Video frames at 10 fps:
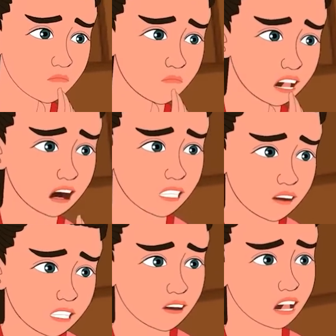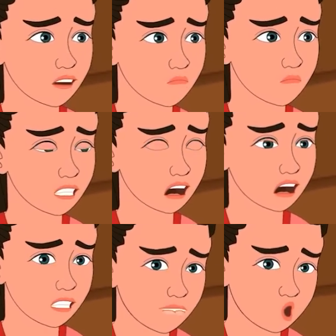ஆமாம் இந்த
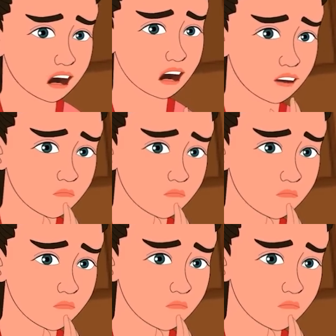நிஷாச்சரிங்கறானே அது உண்மைதானா